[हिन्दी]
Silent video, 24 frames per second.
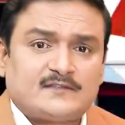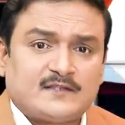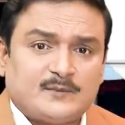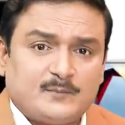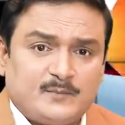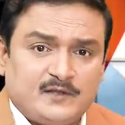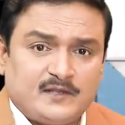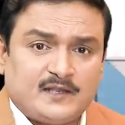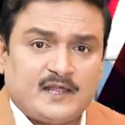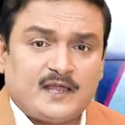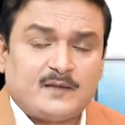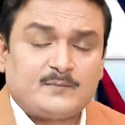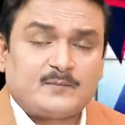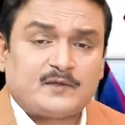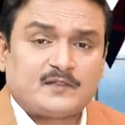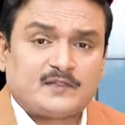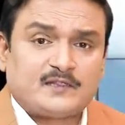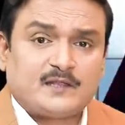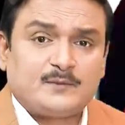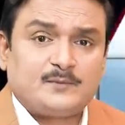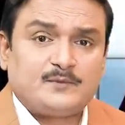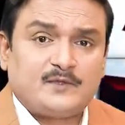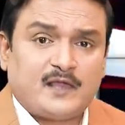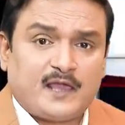ज़मीन है
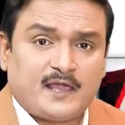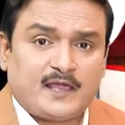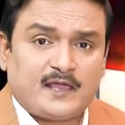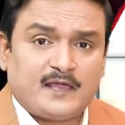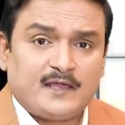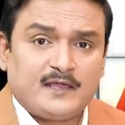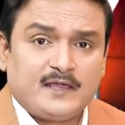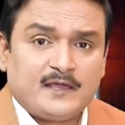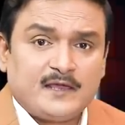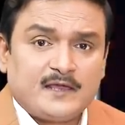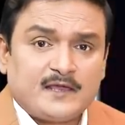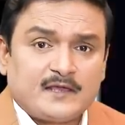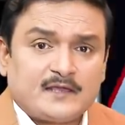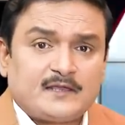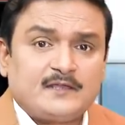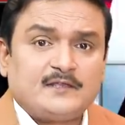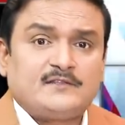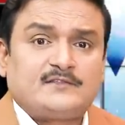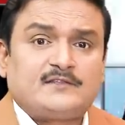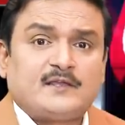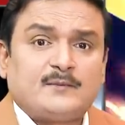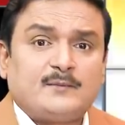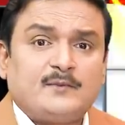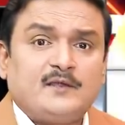मतलब ये कि
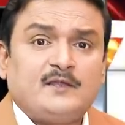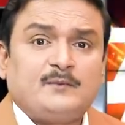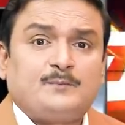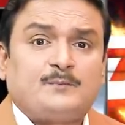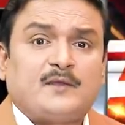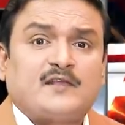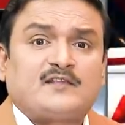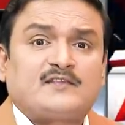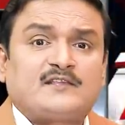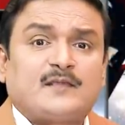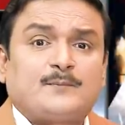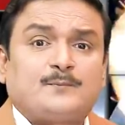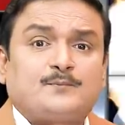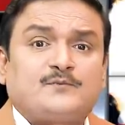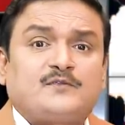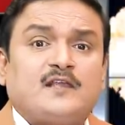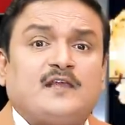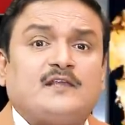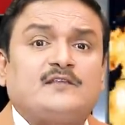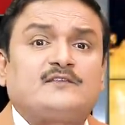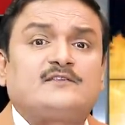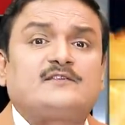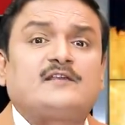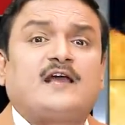ज़मीन पे
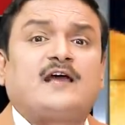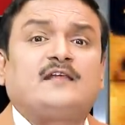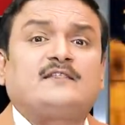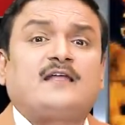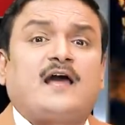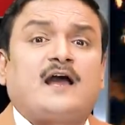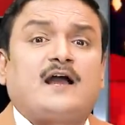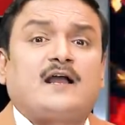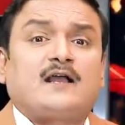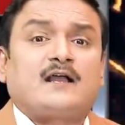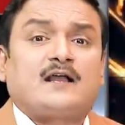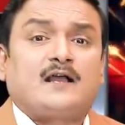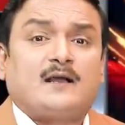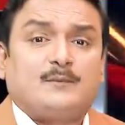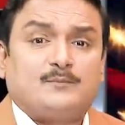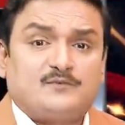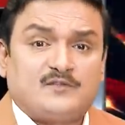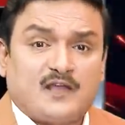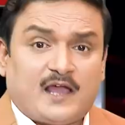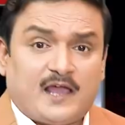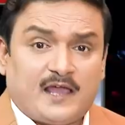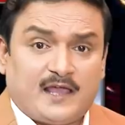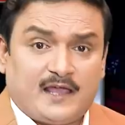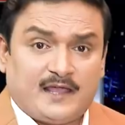सबसे ज़्यादा
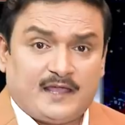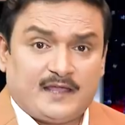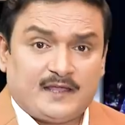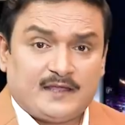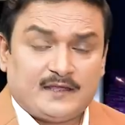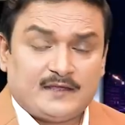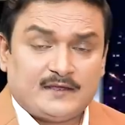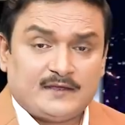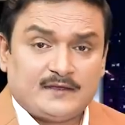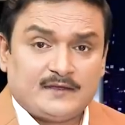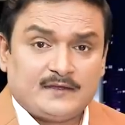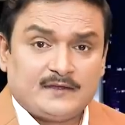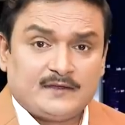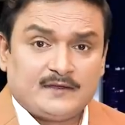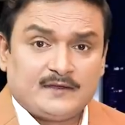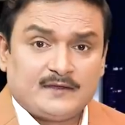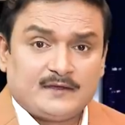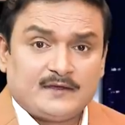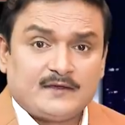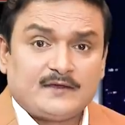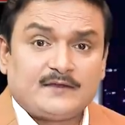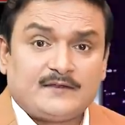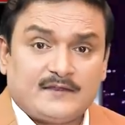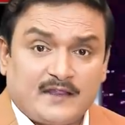कब्जा है
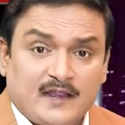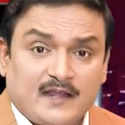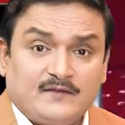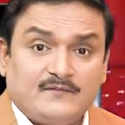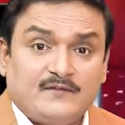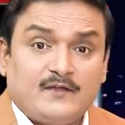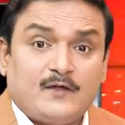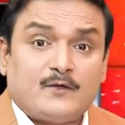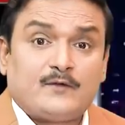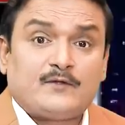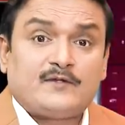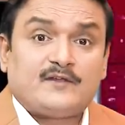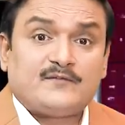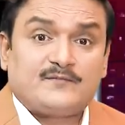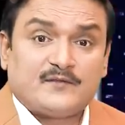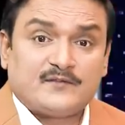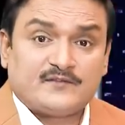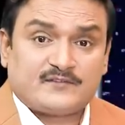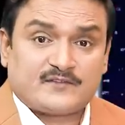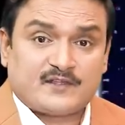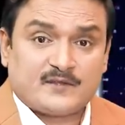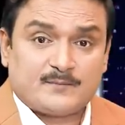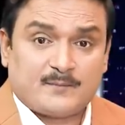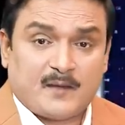रेलवे और
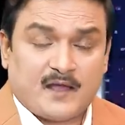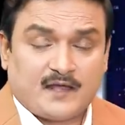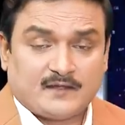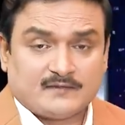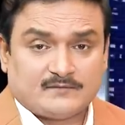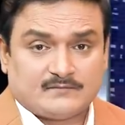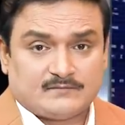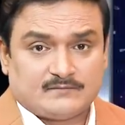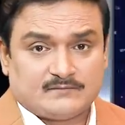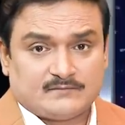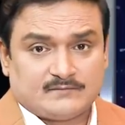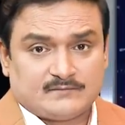डिफेंस के बाद